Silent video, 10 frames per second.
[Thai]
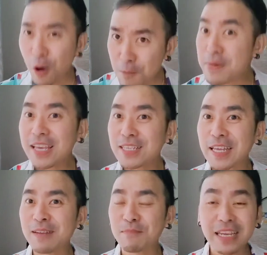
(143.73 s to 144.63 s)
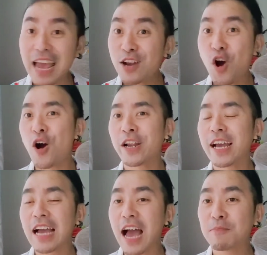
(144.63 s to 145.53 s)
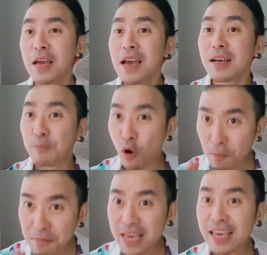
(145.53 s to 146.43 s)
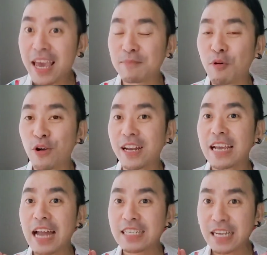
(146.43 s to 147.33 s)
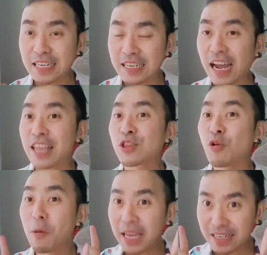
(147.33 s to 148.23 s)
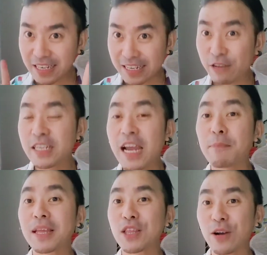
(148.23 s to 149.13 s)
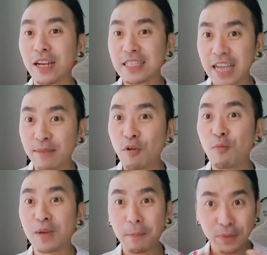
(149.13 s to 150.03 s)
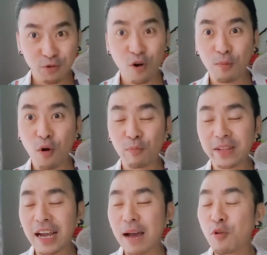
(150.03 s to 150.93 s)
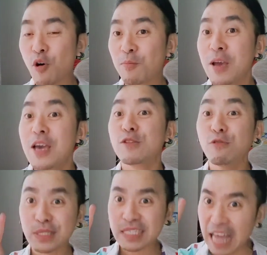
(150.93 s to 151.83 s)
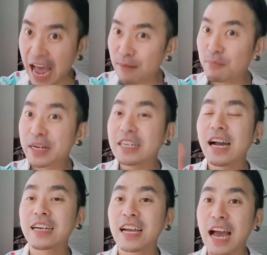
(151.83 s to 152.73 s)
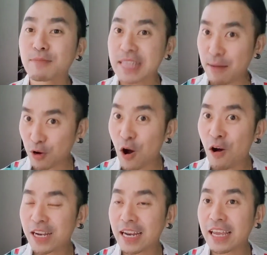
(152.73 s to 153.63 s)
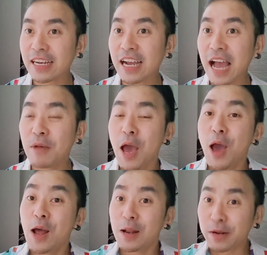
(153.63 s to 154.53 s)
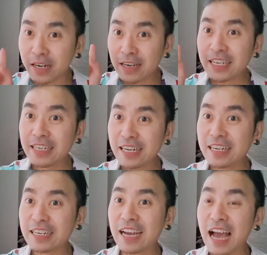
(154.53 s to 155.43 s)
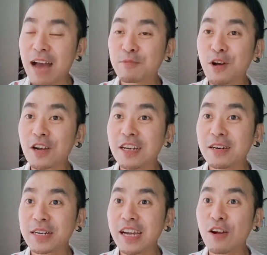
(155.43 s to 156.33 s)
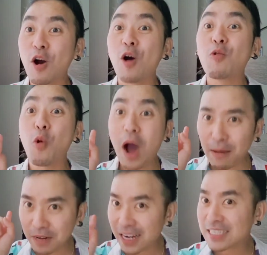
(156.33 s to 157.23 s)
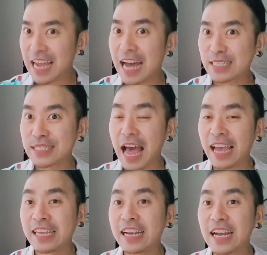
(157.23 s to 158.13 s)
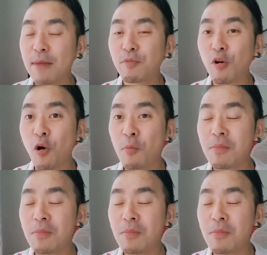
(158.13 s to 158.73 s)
มีสิมีแน่นอนนะครับผมมีเหตุผลในการที่จะเลือกไอ้ตัวเพียงหนึ่งเดียวที่ได้ไปต่อในใจผมกับผิวของผมนะครับผมอยู่3เรื่องนะครับ3ข้อนั่นเองนะครับเรื่องที่1นะครับก็คือเรื่องของความกระจ่างใสนะครับผม